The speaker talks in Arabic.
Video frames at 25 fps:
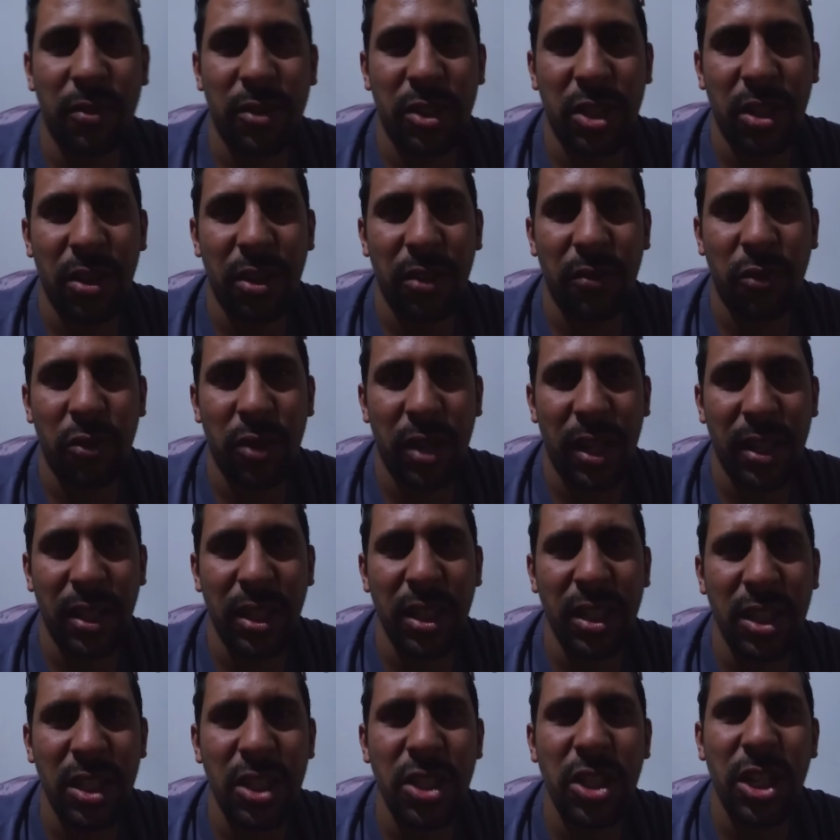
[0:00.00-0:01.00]
التليفون
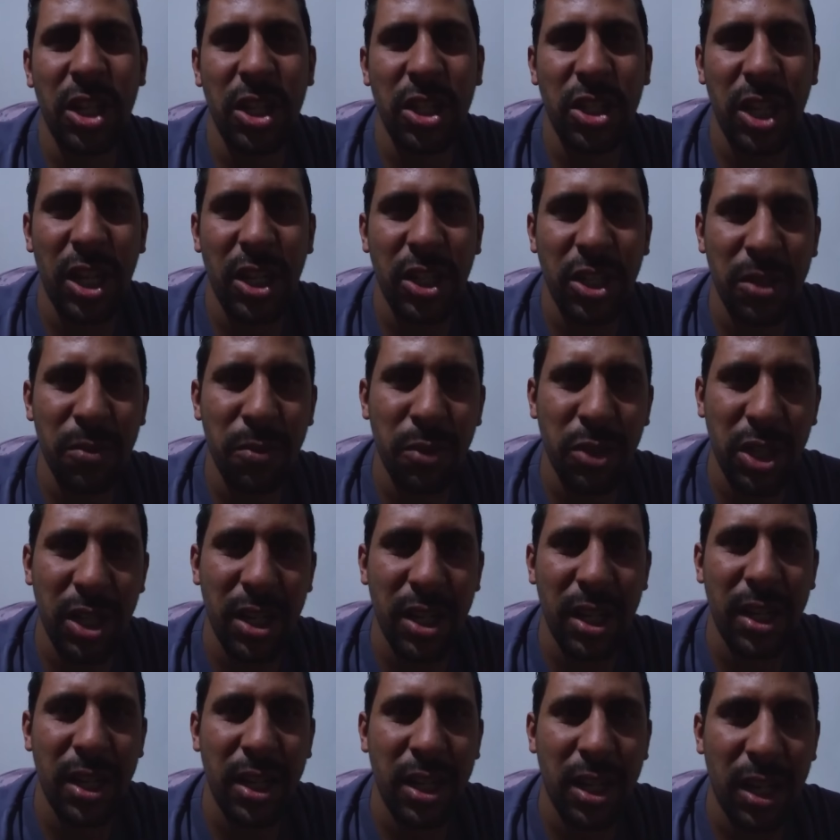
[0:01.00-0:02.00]
عندي تنتيليشارجيهم باش
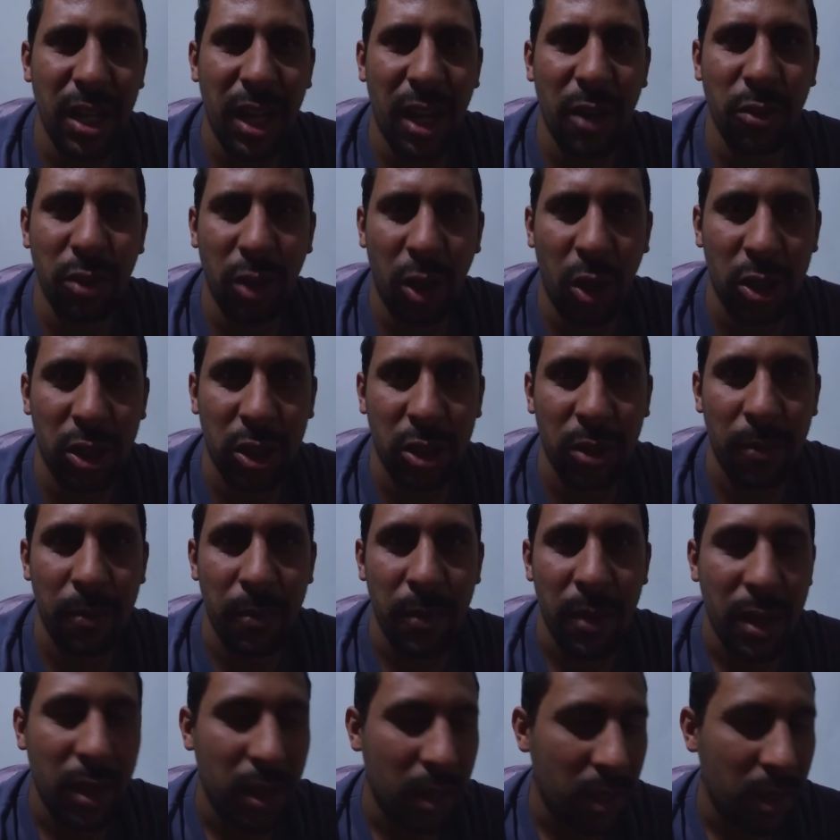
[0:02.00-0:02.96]
انني نعاود نحطهم